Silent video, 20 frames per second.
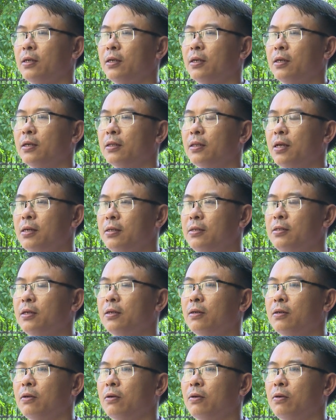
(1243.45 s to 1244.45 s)
à, tăng
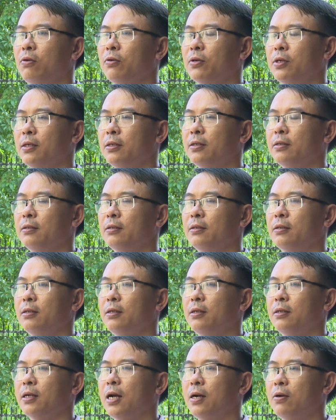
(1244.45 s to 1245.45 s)
cường hỗ trợ
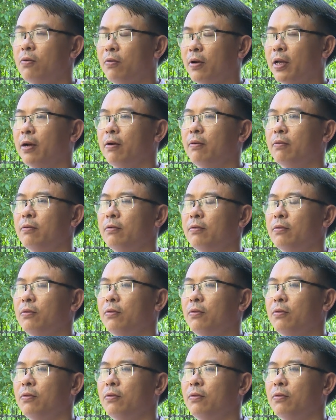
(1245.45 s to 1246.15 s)
các hộ nghèo,